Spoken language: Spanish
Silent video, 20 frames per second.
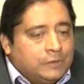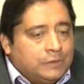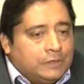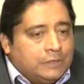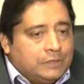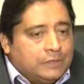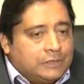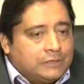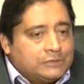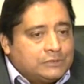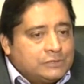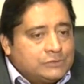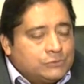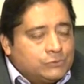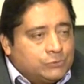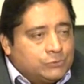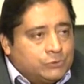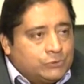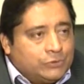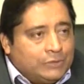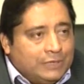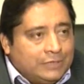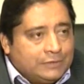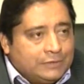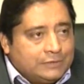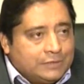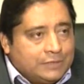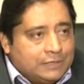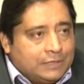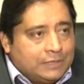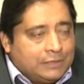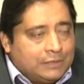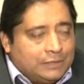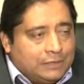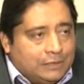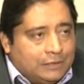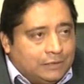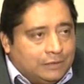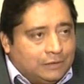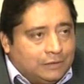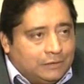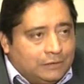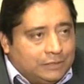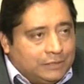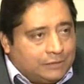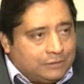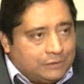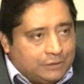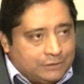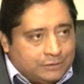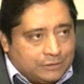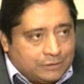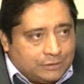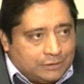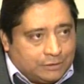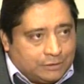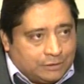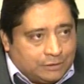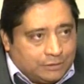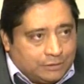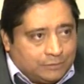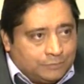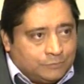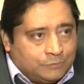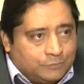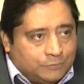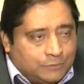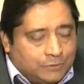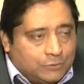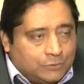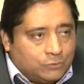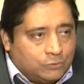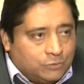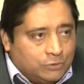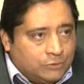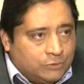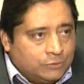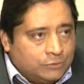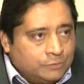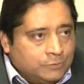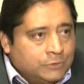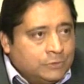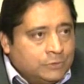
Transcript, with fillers: eh, que resultó electa el día 30 de, julio.